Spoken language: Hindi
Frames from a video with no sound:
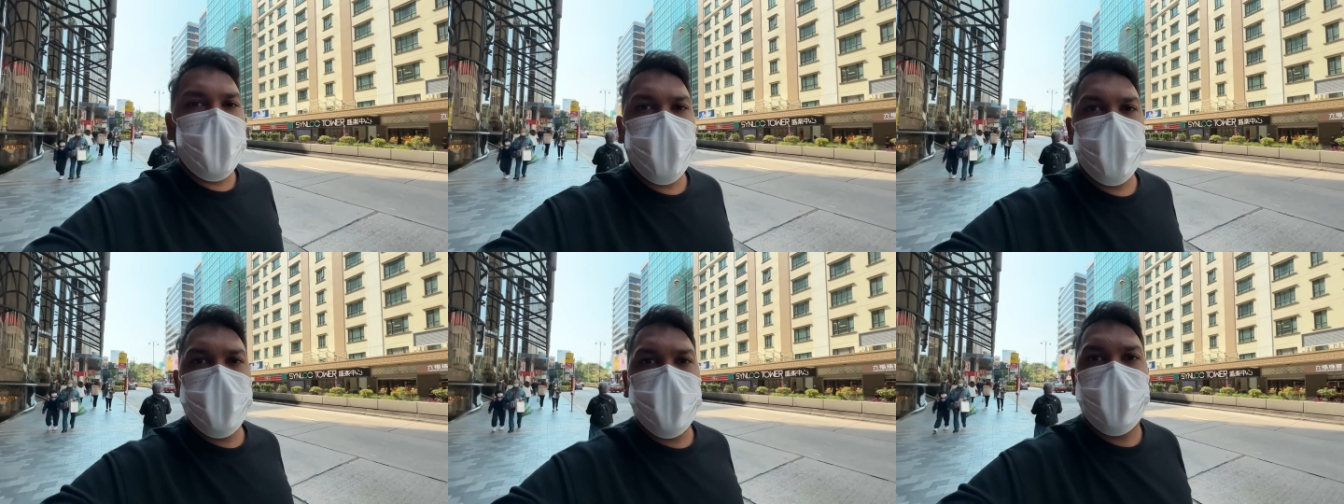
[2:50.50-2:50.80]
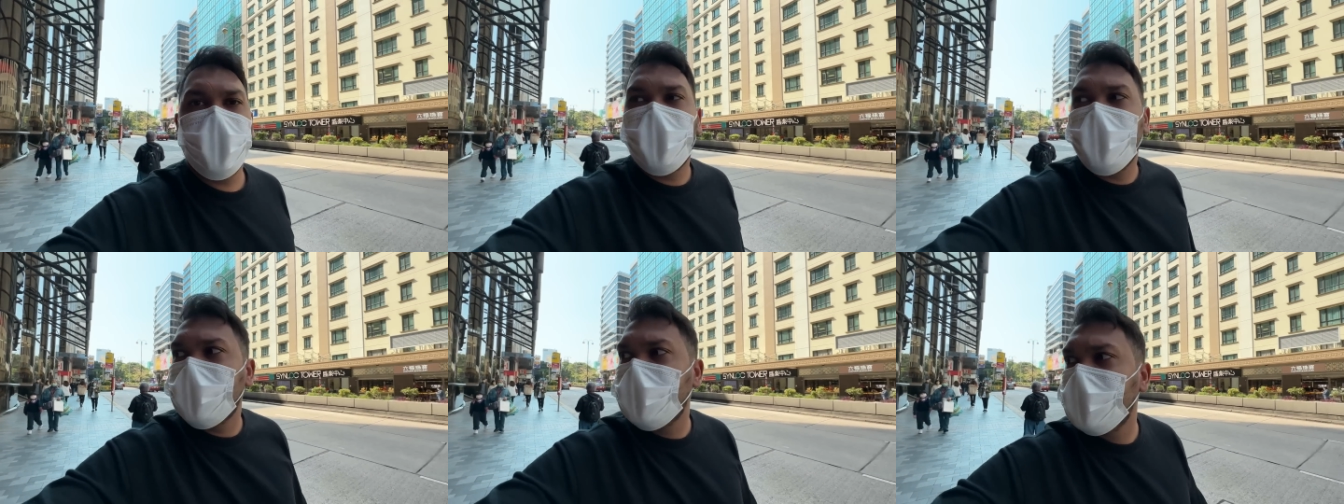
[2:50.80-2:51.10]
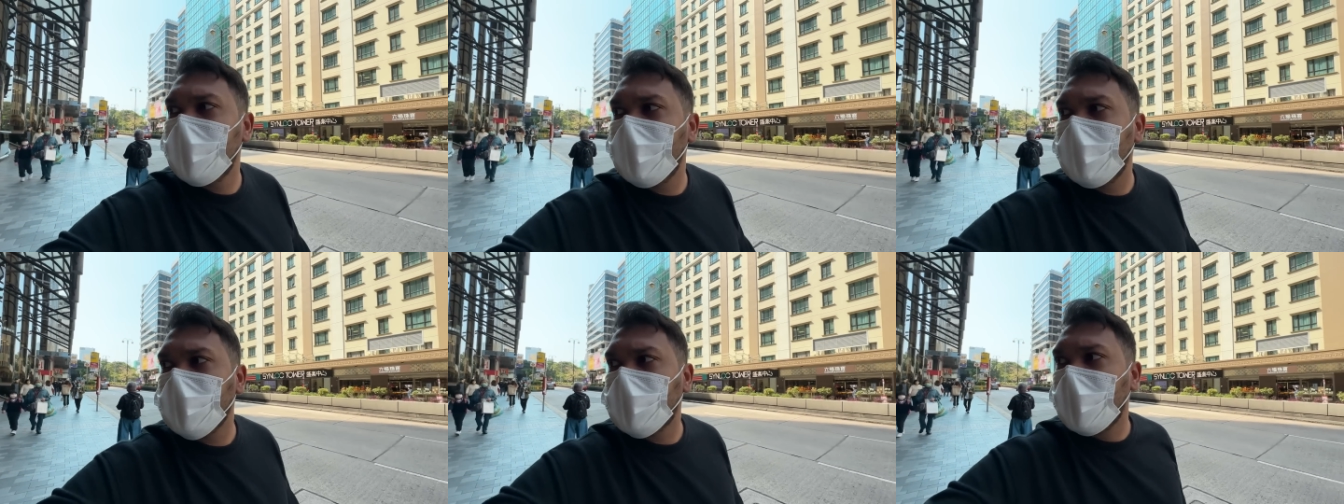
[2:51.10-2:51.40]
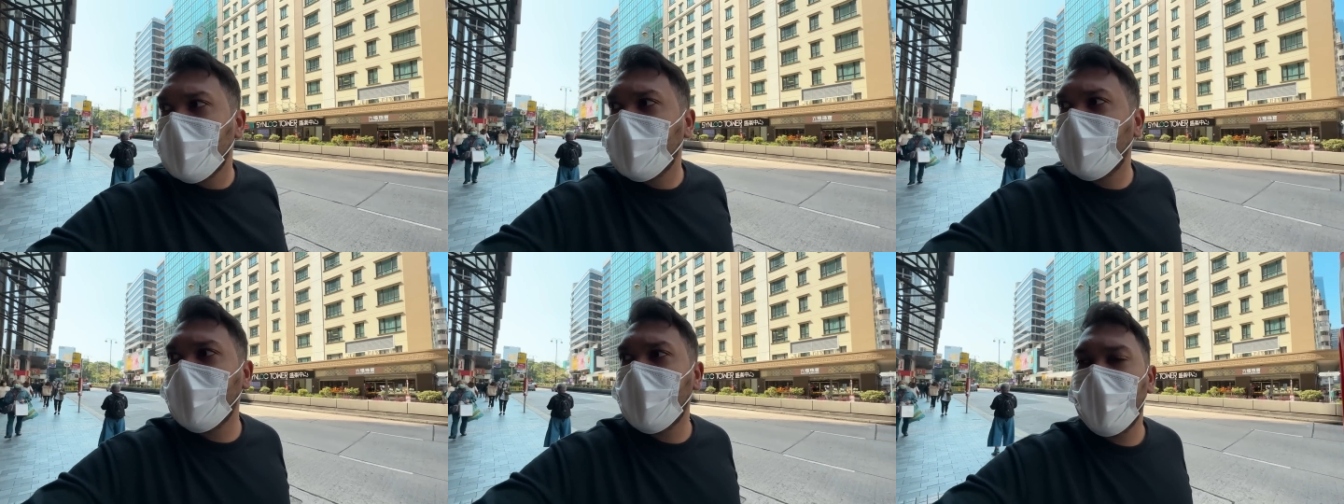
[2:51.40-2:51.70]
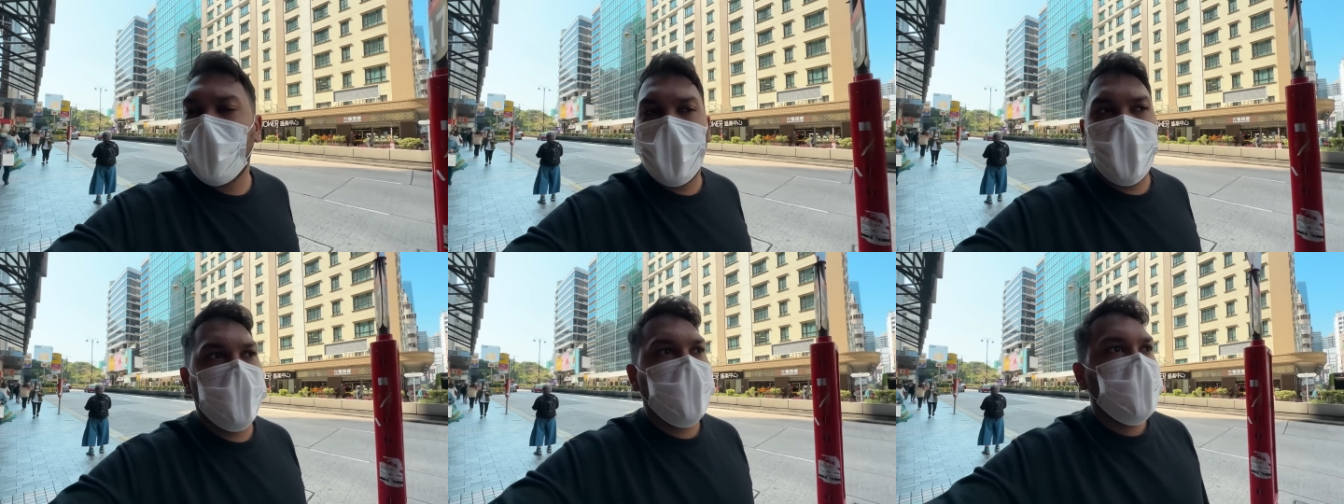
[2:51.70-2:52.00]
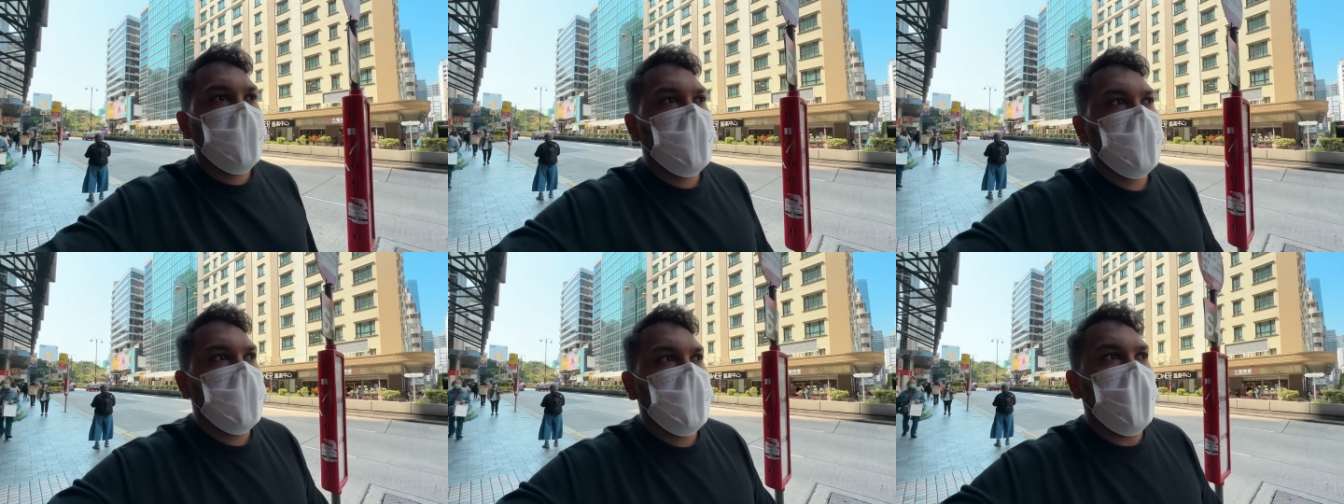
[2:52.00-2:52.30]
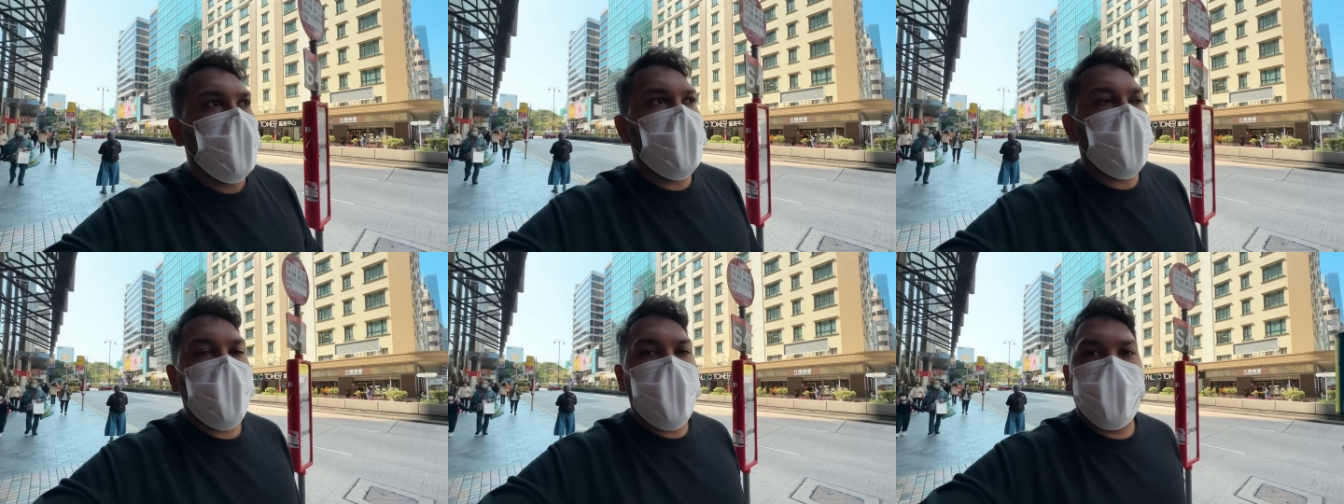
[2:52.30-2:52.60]
रुपये सीधा सीधा बच रहे थे
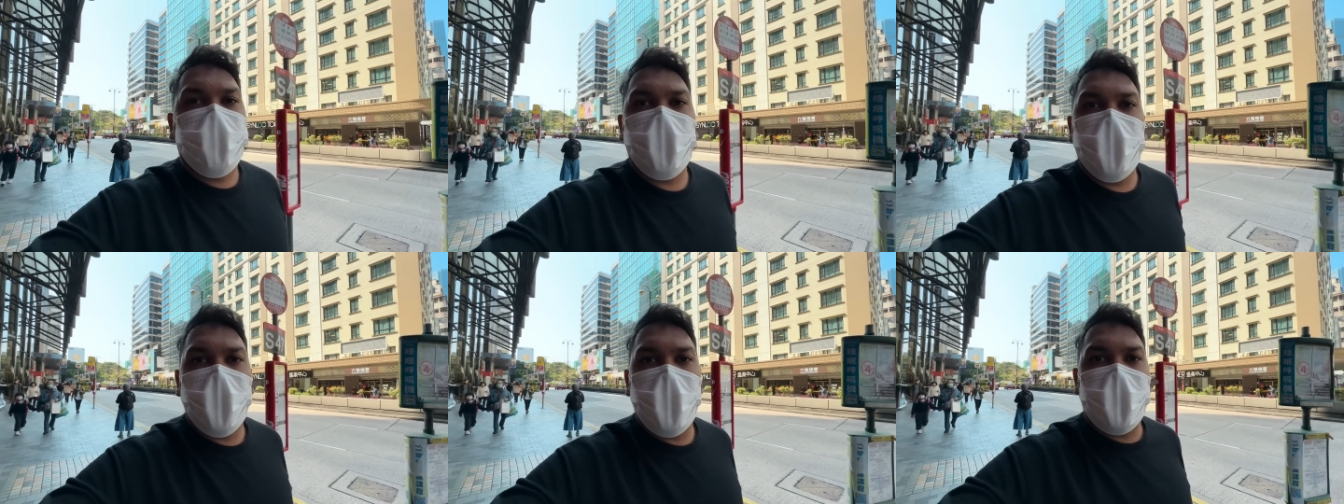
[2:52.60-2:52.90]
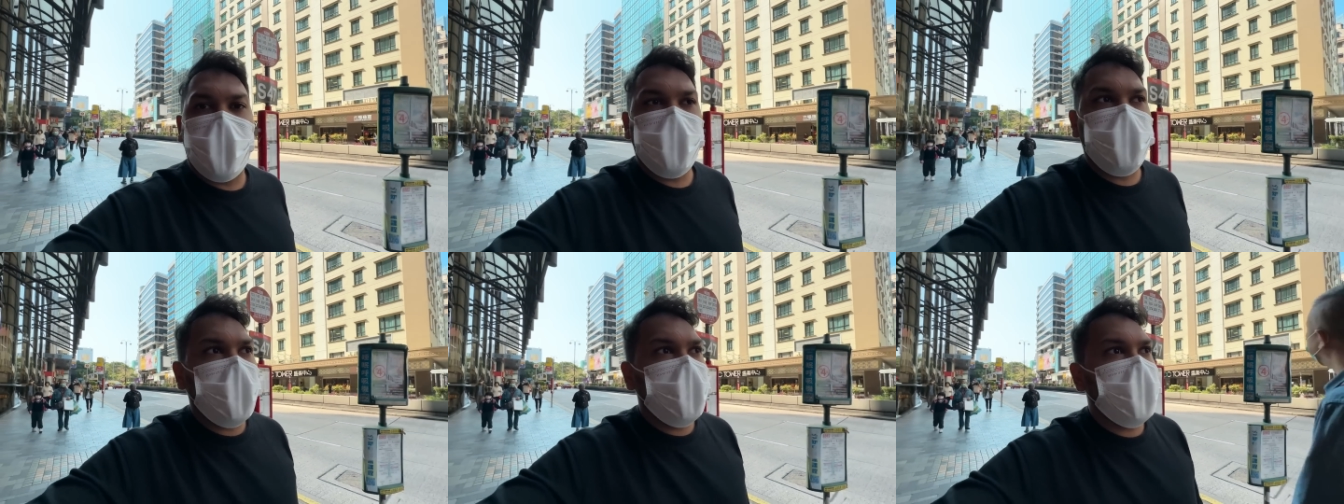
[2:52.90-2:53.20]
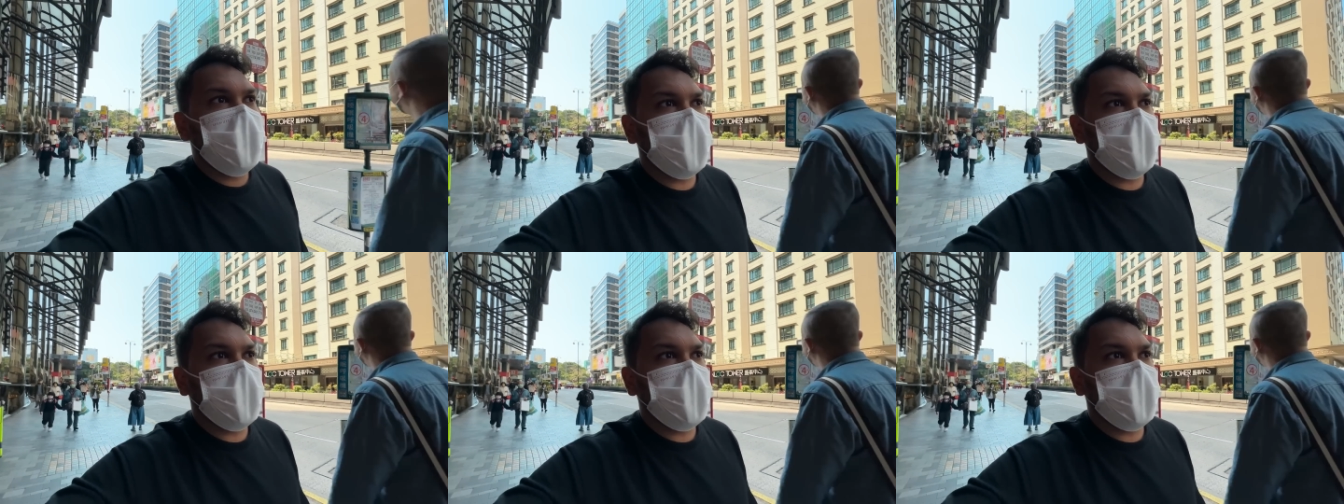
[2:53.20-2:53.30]
एंड आपको यहाँ का पब्लिक